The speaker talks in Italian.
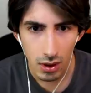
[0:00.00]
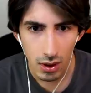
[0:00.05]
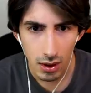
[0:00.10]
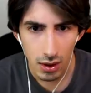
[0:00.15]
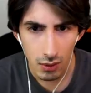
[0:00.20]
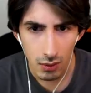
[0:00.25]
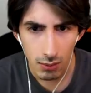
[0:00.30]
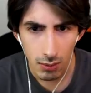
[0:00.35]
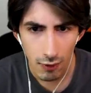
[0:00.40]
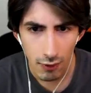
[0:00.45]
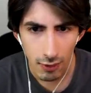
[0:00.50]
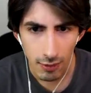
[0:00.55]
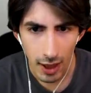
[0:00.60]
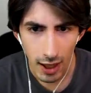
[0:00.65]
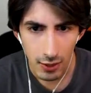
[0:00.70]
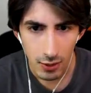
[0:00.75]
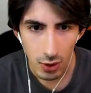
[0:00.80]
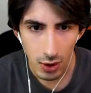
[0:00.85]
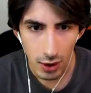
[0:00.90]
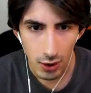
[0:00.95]
un,
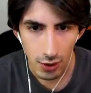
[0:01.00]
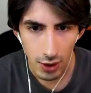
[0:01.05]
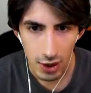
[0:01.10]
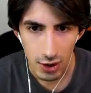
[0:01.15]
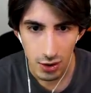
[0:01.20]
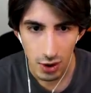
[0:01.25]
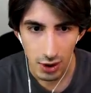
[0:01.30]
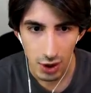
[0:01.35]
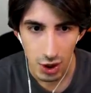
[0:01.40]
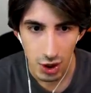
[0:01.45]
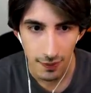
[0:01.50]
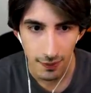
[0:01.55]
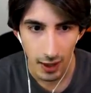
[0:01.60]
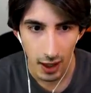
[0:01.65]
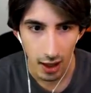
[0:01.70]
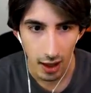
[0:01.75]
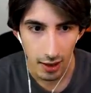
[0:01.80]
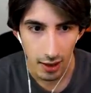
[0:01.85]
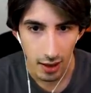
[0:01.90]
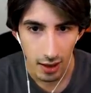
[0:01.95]
movimento che non riesco a
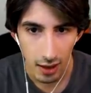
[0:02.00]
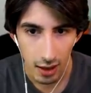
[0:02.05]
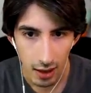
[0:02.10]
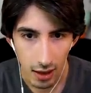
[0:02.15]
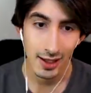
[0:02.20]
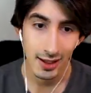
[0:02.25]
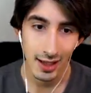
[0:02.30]
decifrare.